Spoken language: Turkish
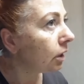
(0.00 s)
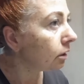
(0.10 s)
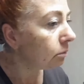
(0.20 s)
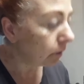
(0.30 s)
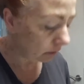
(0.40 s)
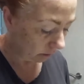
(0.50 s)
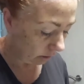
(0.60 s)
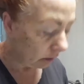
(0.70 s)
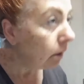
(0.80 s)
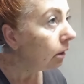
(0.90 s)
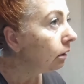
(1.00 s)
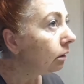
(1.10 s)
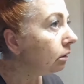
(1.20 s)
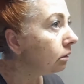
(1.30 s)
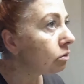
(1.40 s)
çıkartmak
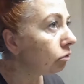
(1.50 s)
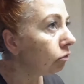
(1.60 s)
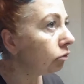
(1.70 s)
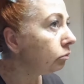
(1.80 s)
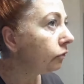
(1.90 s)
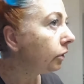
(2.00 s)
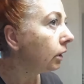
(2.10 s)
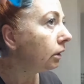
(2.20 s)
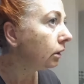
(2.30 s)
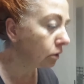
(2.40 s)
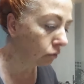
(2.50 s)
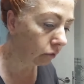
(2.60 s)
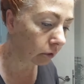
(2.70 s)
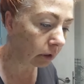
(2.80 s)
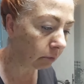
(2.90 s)
e, zor olur mu falan diye
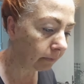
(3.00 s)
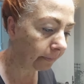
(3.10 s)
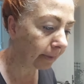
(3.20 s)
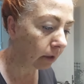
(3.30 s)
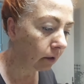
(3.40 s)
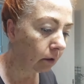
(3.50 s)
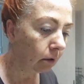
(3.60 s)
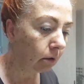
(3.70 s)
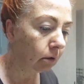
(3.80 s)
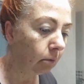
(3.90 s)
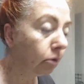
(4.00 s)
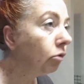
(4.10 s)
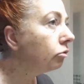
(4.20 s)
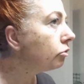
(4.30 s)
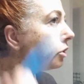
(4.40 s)
soruyorlar ama e,
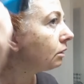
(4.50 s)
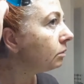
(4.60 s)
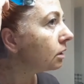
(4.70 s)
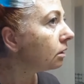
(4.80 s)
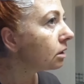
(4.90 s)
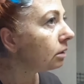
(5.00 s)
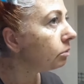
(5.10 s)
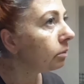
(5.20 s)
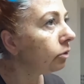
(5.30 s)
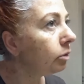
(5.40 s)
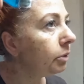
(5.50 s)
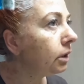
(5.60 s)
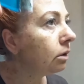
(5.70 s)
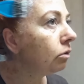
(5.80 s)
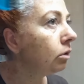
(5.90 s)
kontur çekmişsiniz gibi böyle
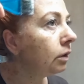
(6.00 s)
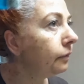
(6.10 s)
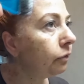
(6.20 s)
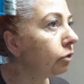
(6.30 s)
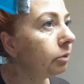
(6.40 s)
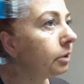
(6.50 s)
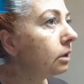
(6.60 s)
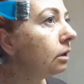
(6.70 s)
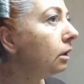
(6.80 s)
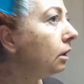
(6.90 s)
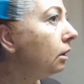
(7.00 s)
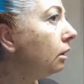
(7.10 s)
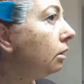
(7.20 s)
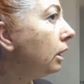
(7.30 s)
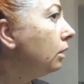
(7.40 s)
bir iki gün hafif orada bir
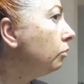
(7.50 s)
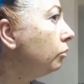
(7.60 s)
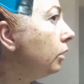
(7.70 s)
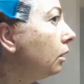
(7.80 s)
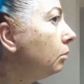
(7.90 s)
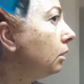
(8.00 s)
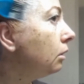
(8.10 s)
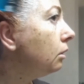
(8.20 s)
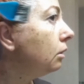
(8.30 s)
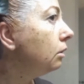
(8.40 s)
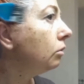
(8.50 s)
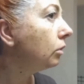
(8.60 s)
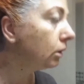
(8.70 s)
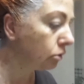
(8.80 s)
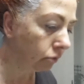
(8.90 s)
renk oluyor ama e,
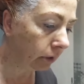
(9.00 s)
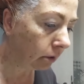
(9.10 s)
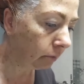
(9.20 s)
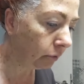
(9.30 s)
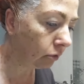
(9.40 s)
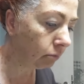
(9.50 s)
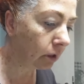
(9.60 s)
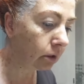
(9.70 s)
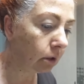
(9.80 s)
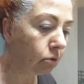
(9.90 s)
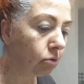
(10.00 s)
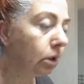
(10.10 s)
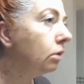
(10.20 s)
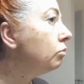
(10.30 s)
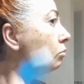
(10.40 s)
ona da çok takılmıyorum. Zaten
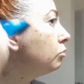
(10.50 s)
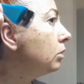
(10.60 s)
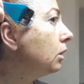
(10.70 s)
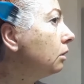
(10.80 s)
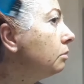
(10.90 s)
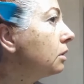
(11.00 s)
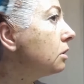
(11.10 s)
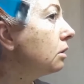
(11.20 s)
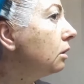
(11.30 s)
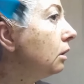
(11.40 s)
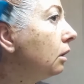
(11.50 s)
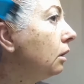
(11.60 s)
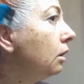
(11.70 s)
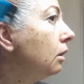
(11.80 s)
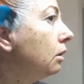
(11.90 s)
sürekli yüzümüzü yıkadığımız için
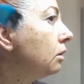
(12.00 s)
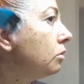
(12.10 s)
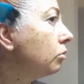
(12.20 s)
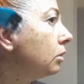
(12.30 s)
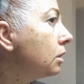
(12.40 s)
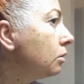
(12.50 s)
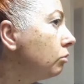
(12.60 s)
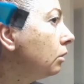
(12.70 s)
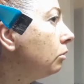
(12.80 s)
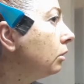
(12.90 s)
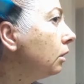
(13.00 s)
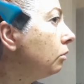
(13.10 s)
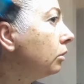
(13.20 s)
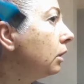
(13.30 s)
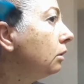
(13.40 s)
çok kısa sürede
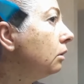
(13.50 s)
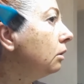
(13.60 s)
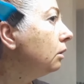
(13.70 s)
onlar oradan